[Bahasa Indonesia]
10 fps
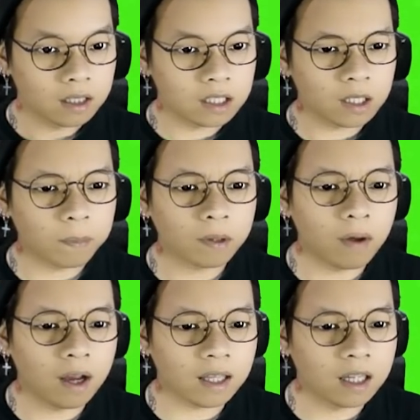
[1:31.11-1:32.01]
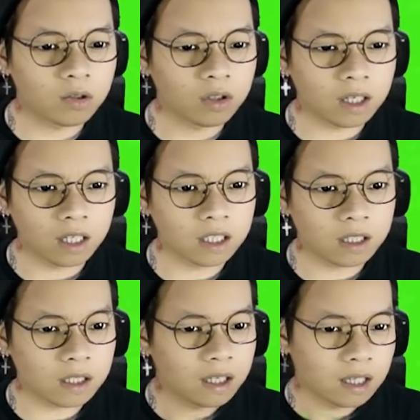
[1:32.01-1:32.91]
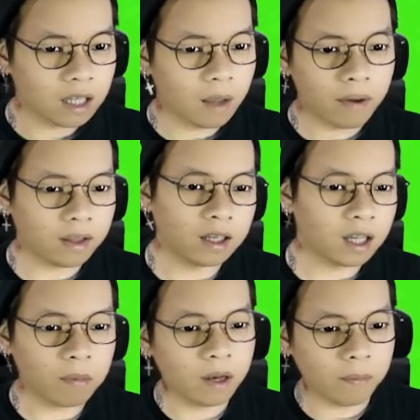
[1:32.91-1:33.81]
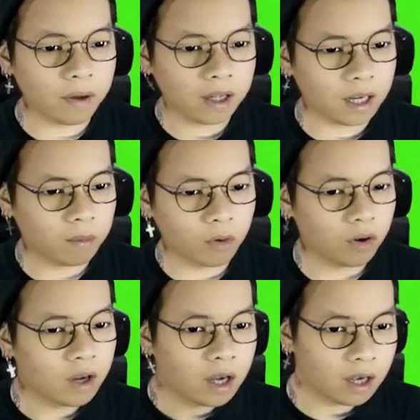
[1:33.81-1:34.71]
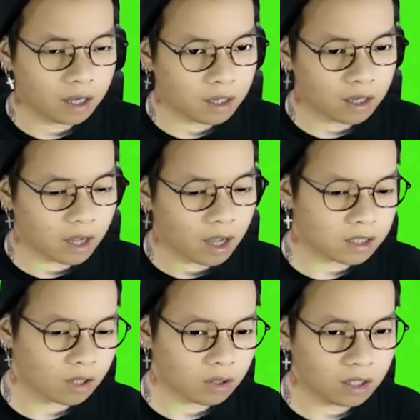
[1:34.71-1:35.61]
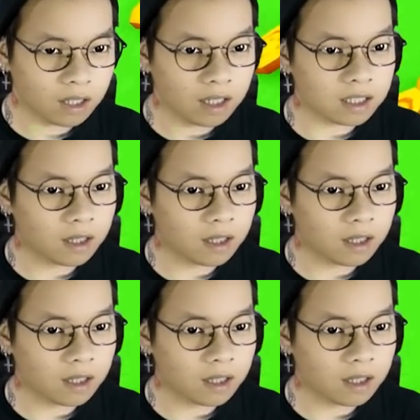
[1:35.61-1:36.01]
Cepet banget hancur ya guys. Tamatin game ini pakai rainbow uh, eh, Excelot ini guys.